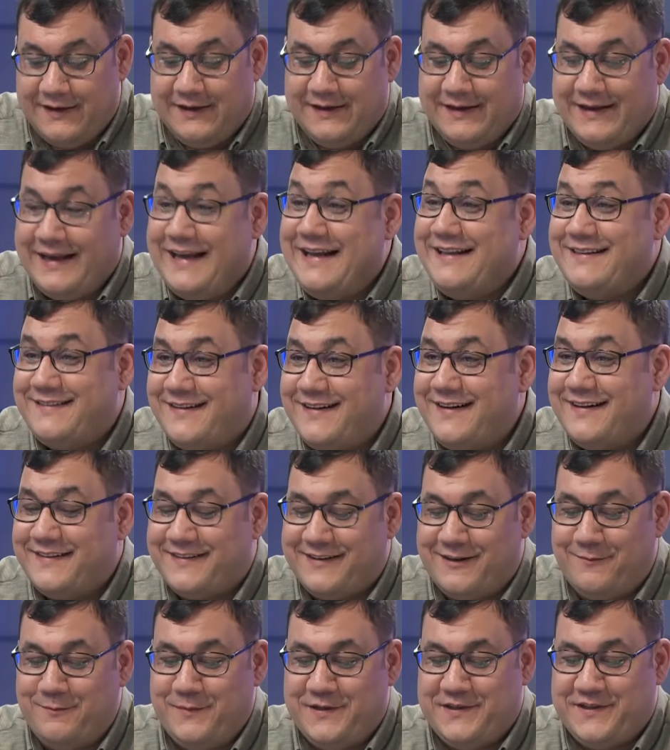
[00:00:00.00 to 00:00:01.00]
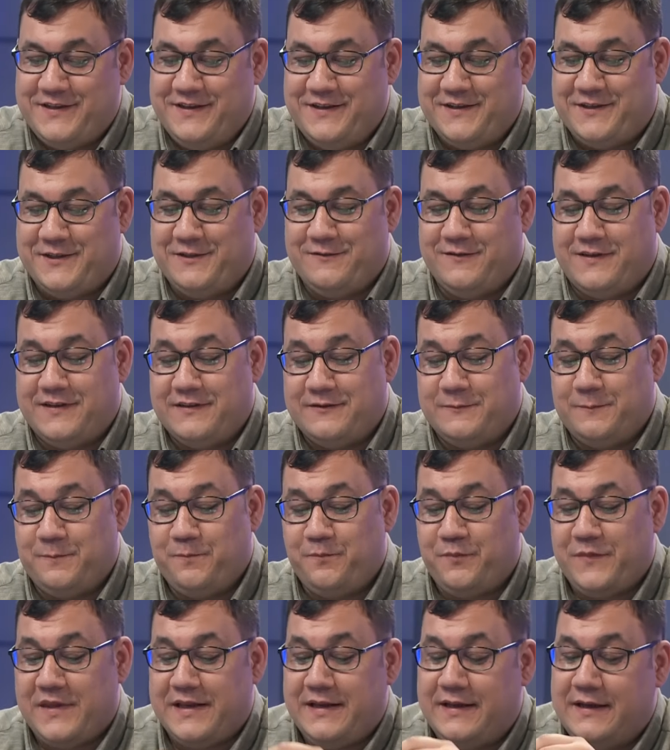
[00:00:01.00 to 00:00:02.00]
enteresan bir çelişki var.
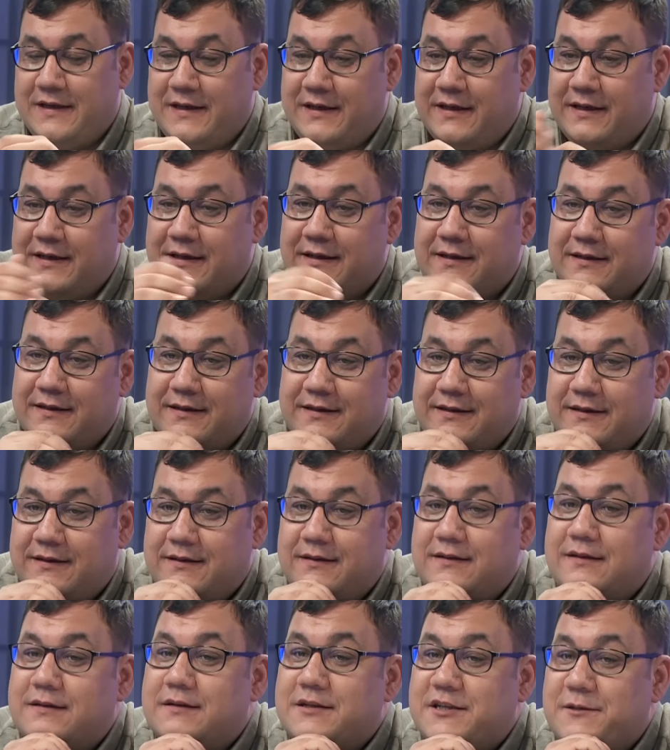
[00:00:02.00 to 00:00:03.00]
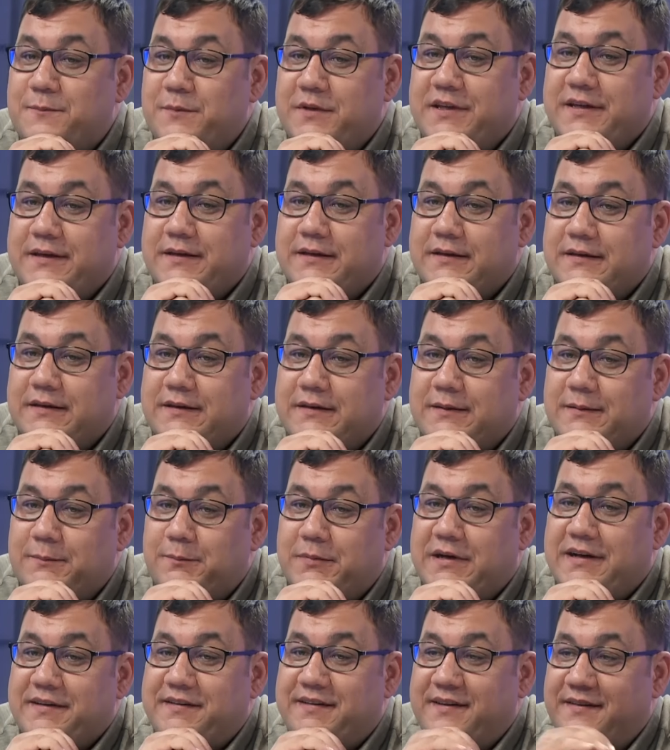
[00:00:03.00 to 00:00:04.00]
Ee, şimdi
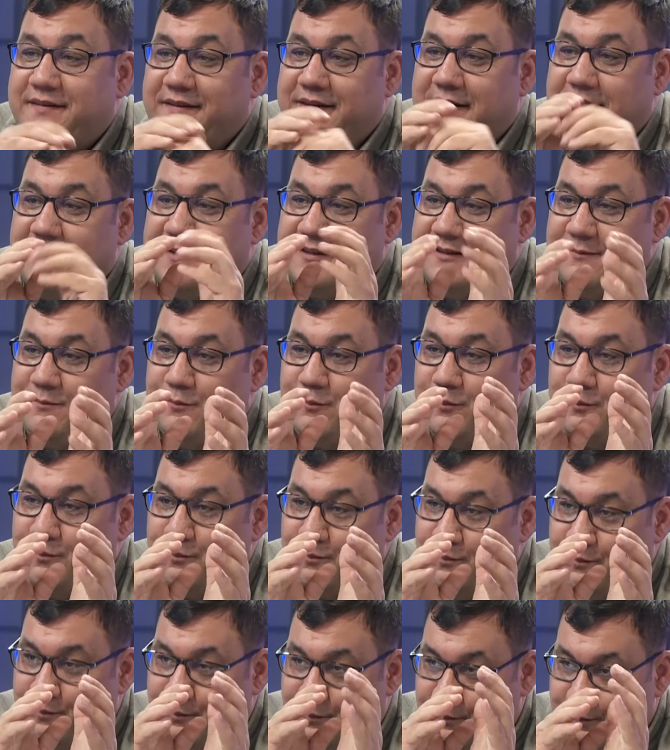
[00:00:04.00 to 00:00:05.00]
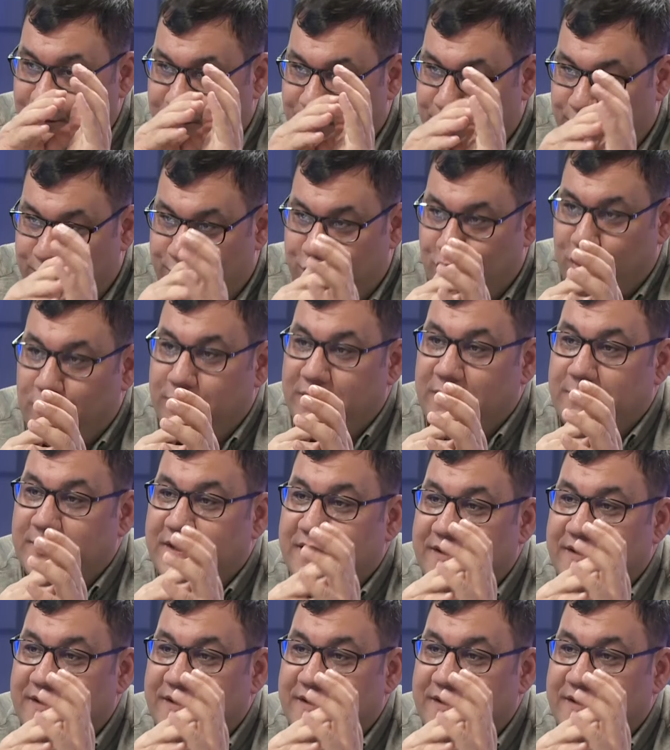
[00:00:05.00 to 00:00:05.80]
bahsettik ya iklim probleminin